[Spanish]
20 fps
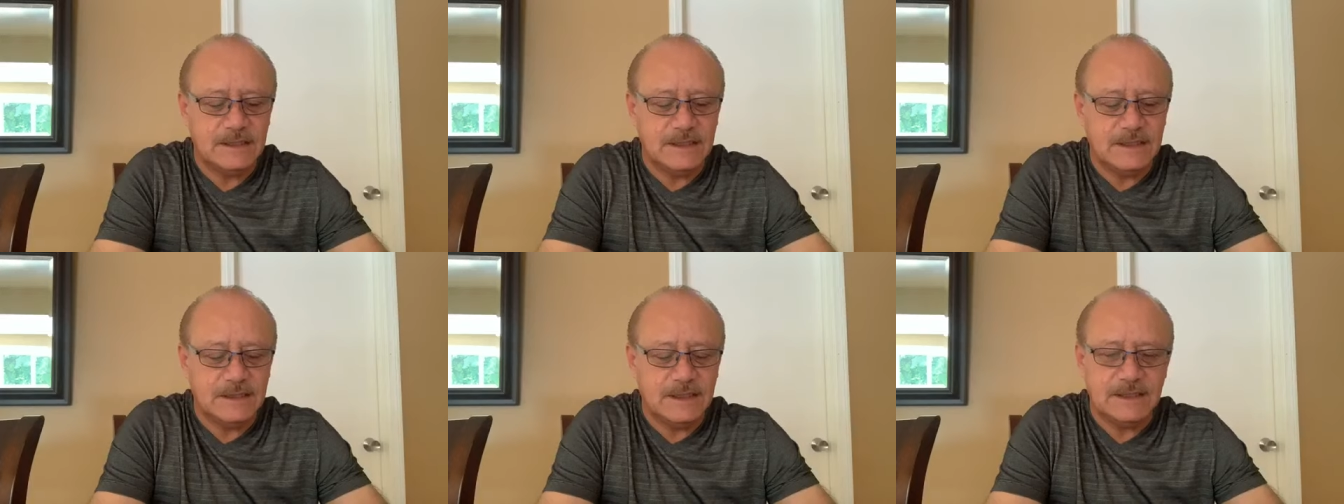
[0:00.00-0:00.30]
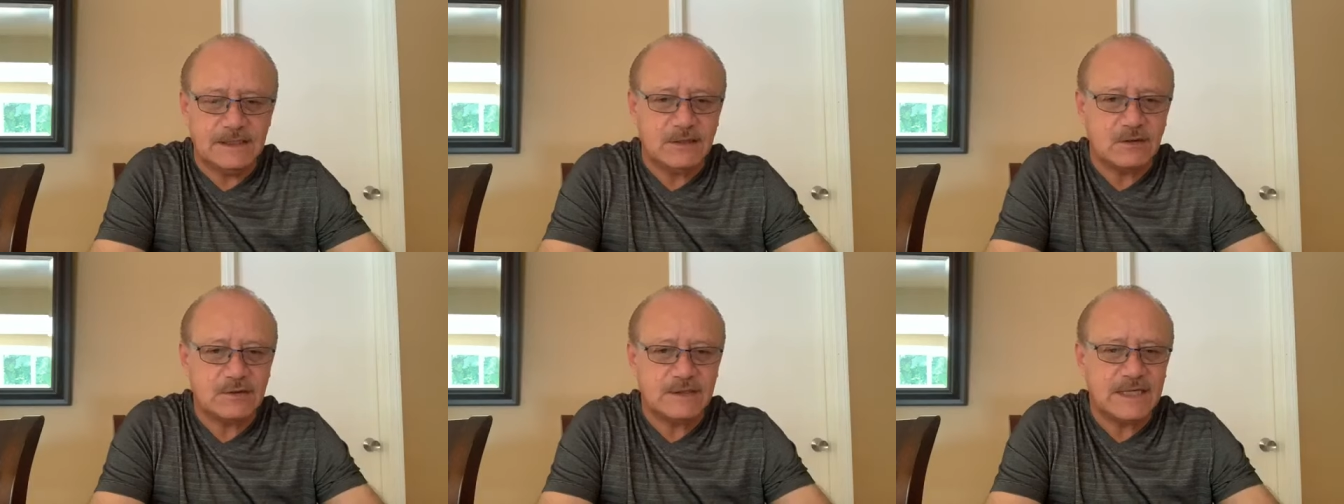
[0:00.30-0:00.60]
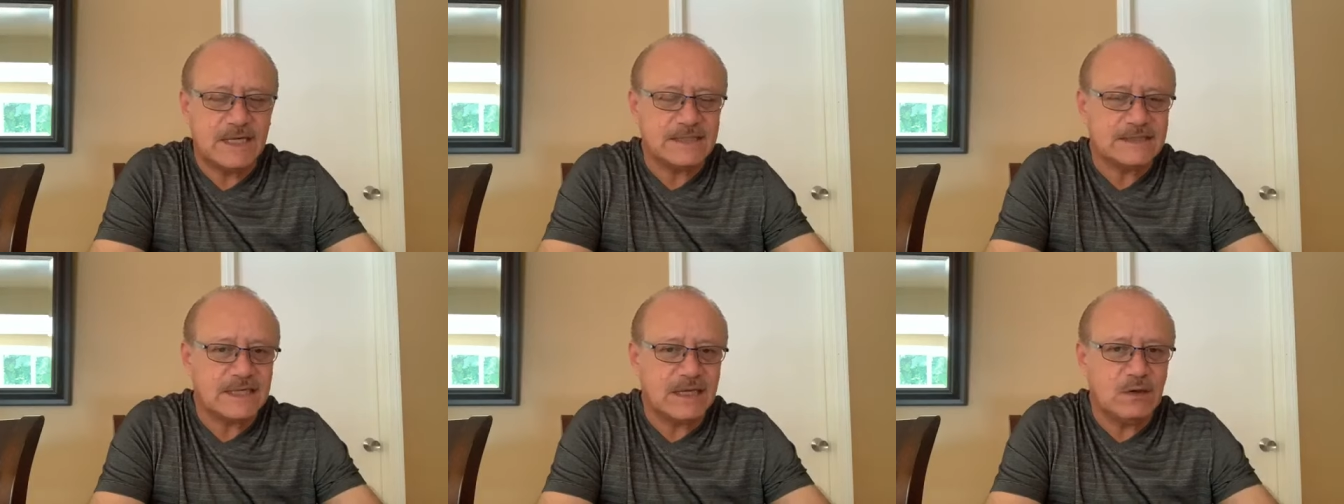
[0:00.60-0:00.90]
Quizás usted
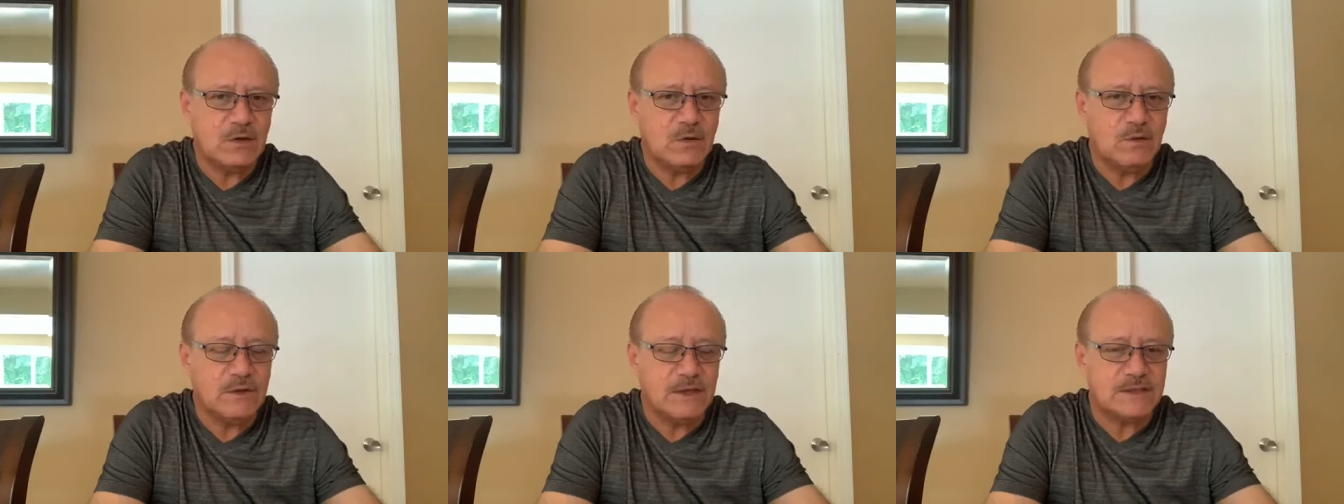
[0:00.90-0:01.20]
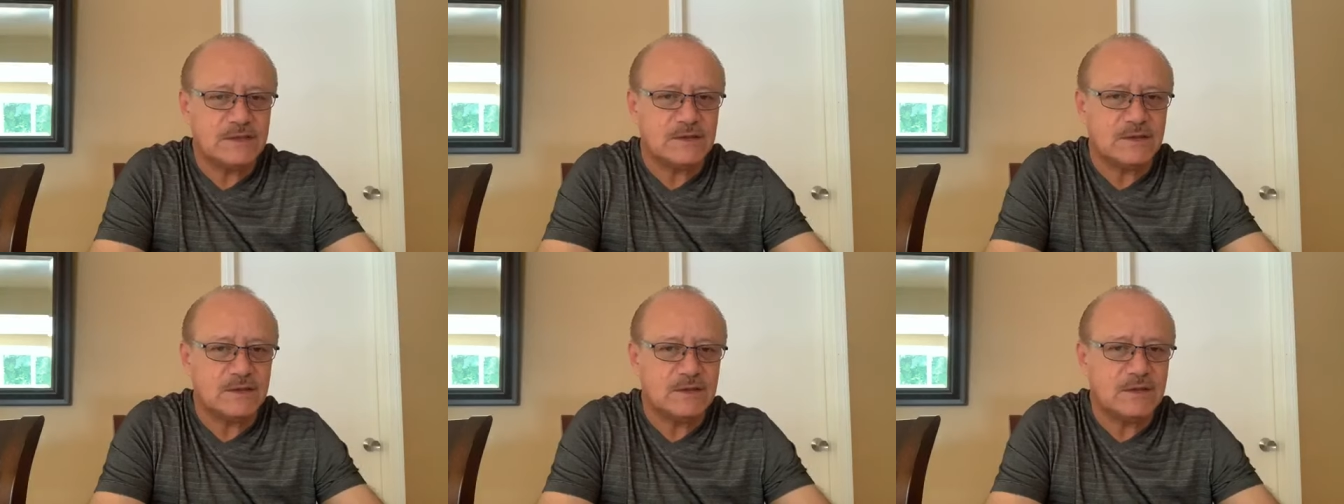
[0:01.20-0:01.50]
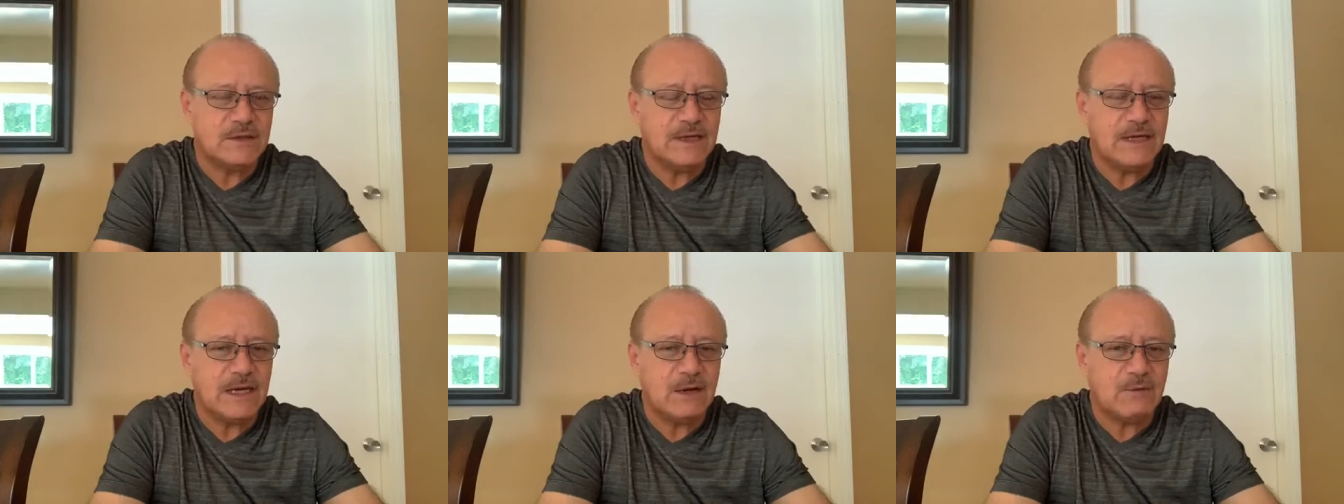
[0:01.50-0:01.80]
ha estado en una
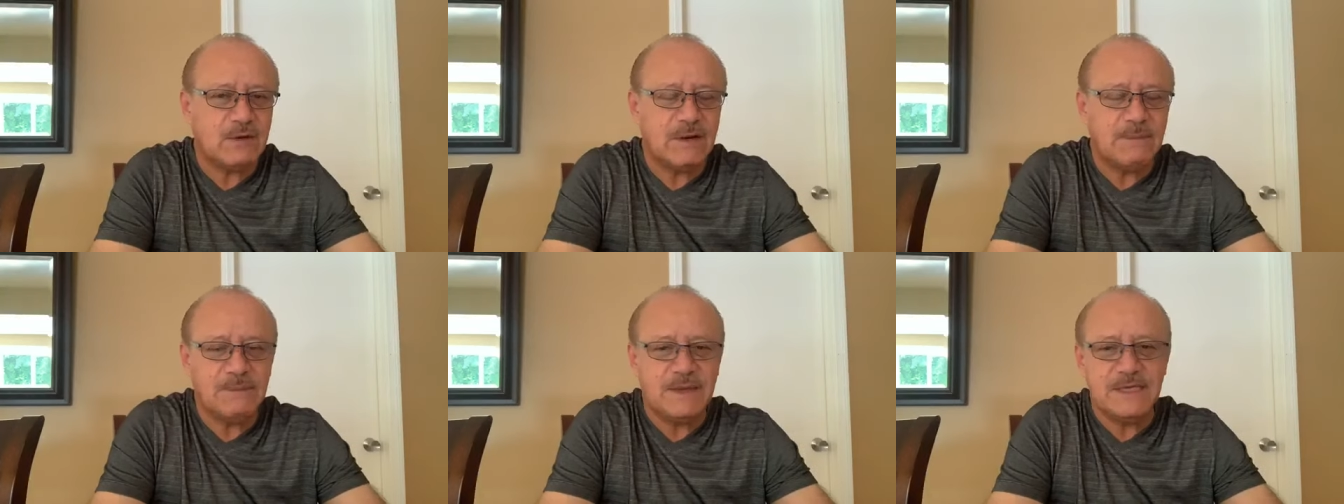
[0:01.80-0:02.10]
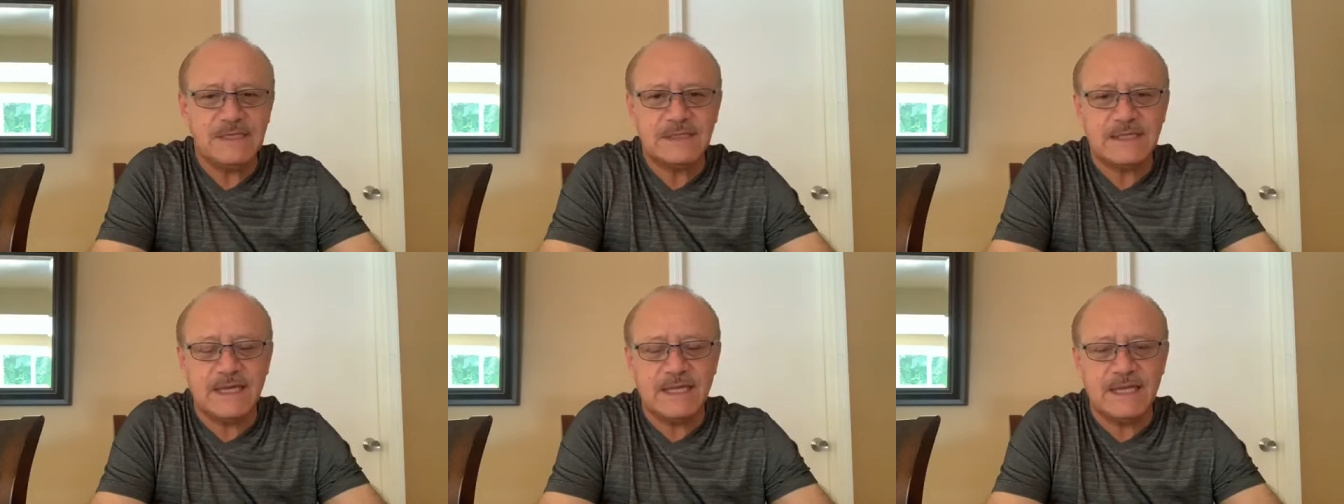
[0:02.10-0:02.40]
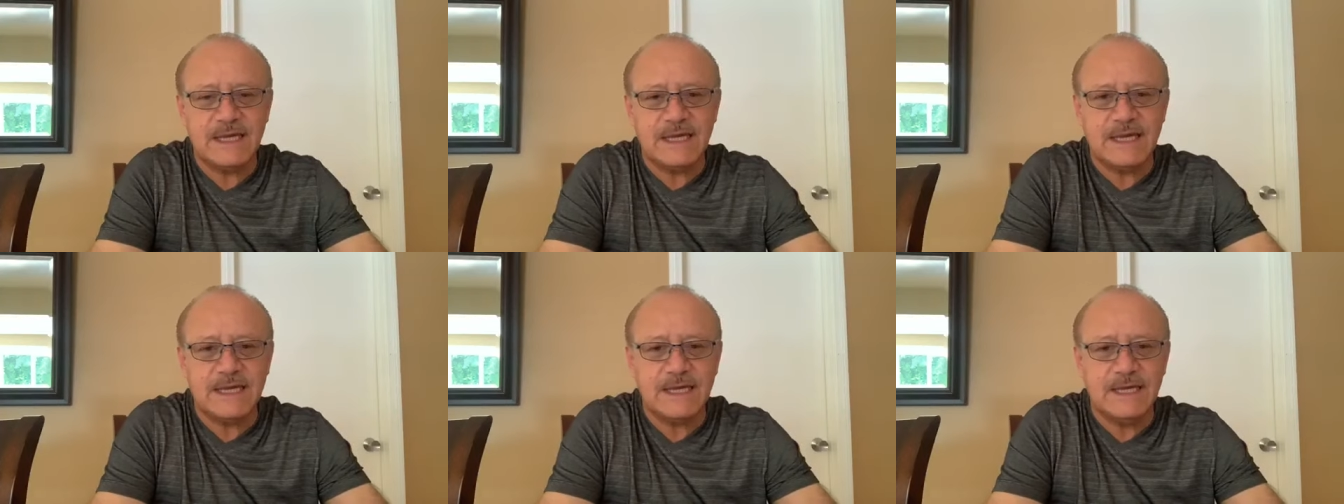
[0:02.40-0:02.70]
situación en la cual piensa
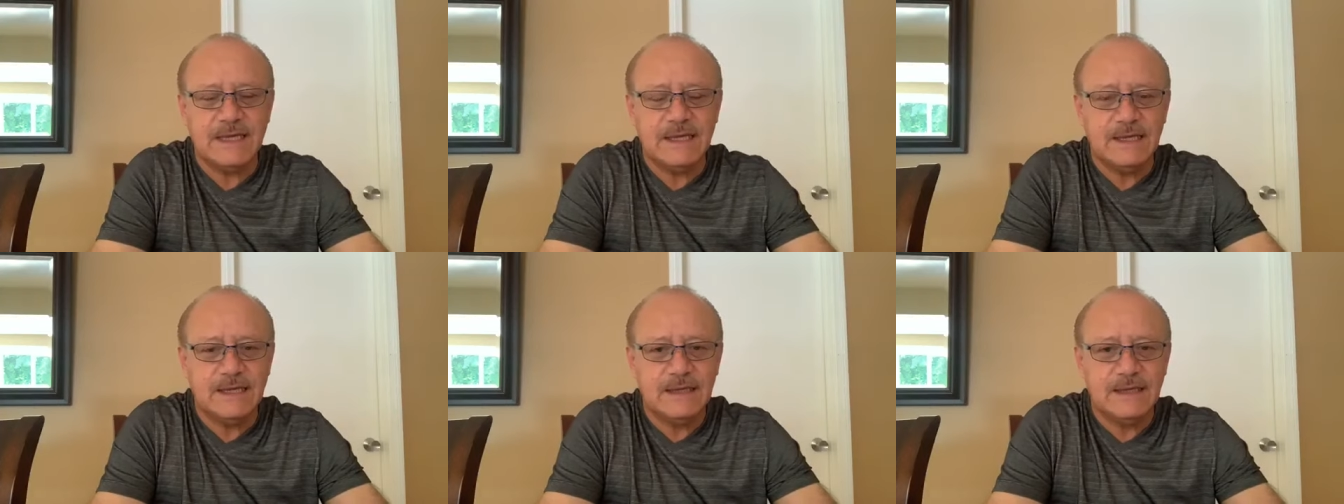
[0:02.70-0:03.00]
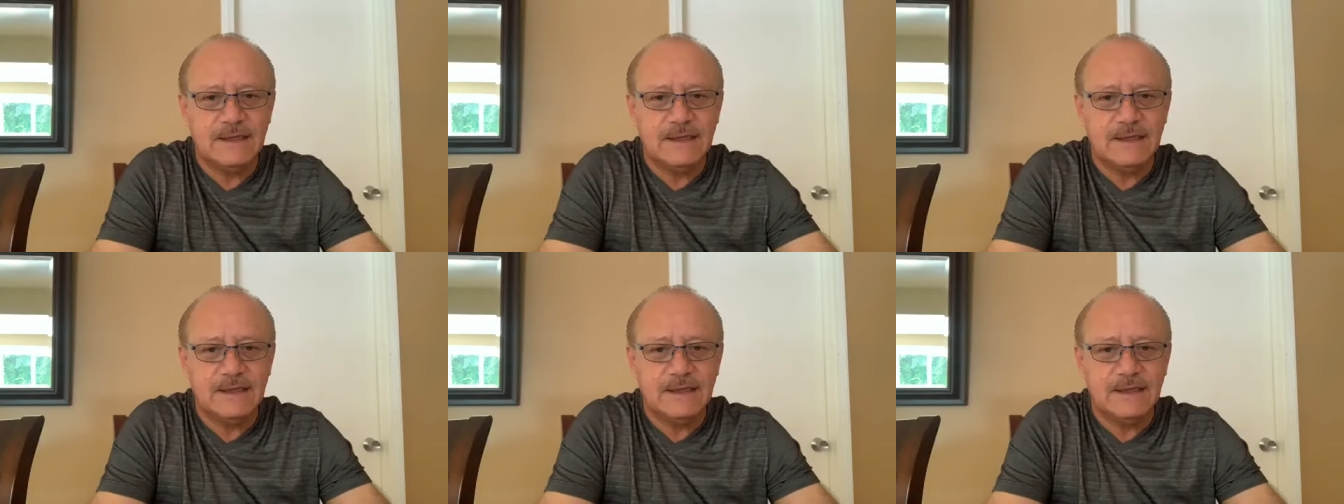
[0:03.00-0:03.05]
de que,